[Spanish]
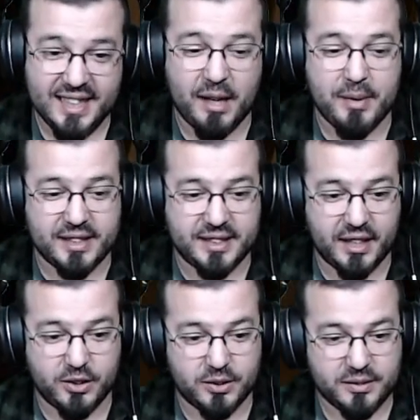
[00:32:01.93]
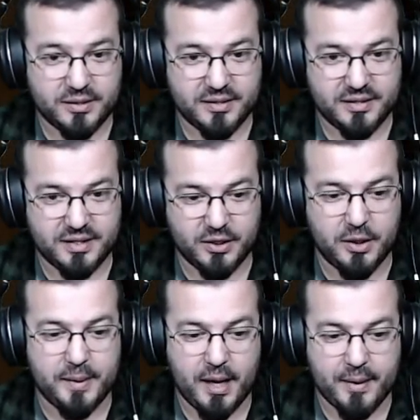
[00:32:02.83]
También es cierto. No
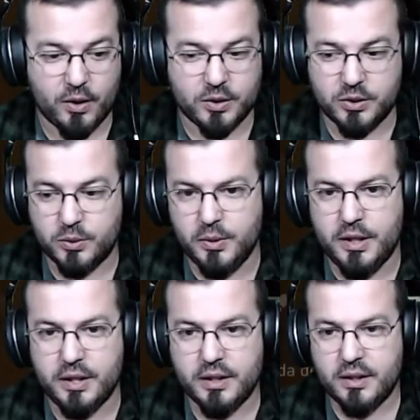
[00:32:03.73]
debería haberlo hecho. Uy,